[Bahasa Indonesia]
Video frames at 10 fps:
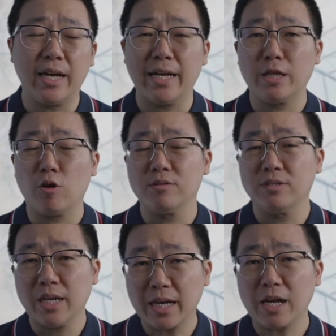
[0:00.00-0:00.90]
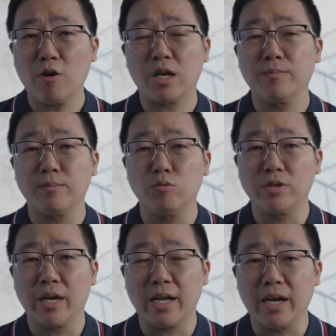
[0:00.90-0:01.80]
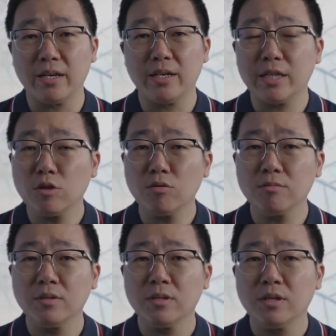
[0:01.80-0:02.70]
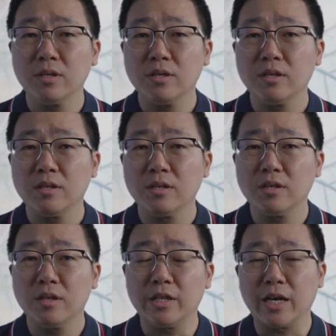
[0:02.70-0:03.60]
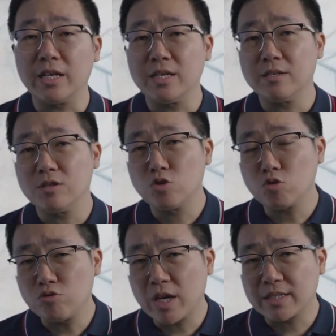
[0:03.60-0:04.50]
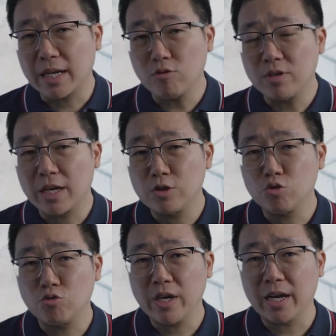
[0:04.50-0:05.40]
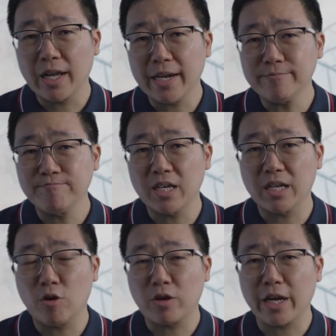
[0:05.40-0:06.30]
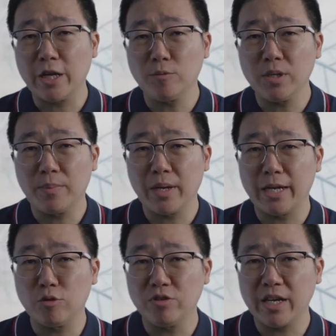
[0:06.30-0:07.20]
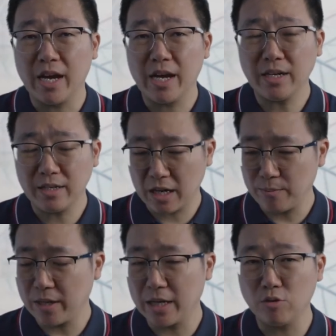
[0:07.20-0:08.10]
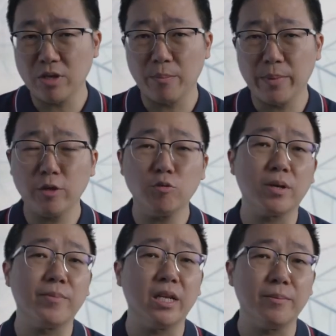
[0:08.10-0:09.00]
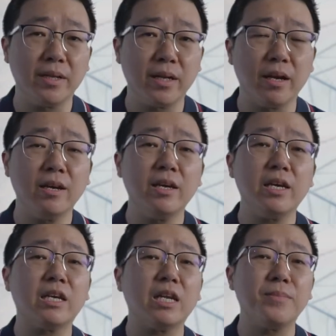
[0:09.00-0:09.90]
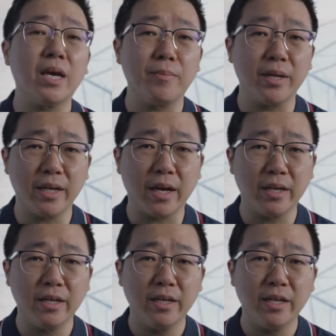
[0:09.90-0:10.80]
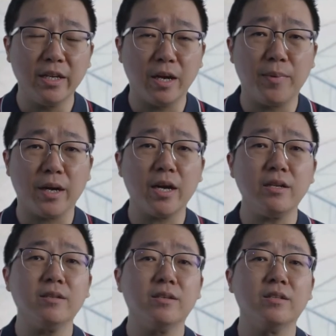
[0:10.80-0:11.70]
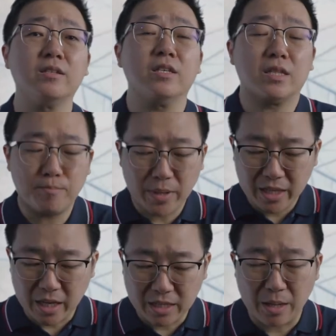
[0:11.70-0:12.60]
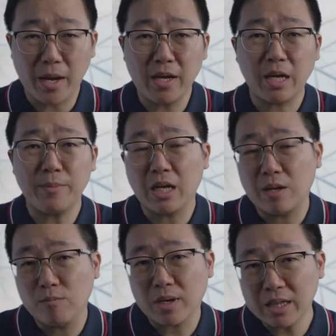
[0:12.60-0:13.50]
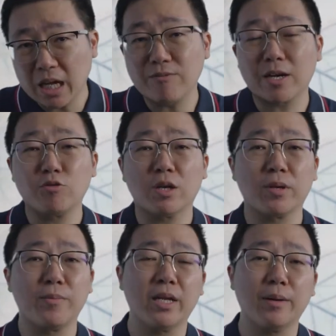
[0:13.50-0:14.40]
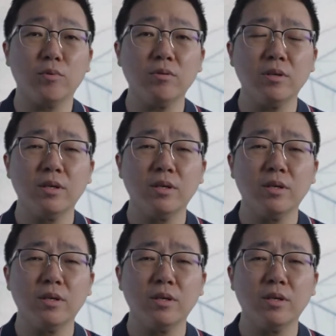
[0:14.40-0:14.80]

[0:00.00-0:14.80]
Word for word: atau cara orang berbusana itu dari suku yang satu dengan suku yang lain, dari orang yang hidup di belahan dunia A dengan belahan dunia B itu berbeda-beda, iklimnya beda. Ya, bahkan di tempat yang sama tapi dalam rentang waktu yang berbeda pun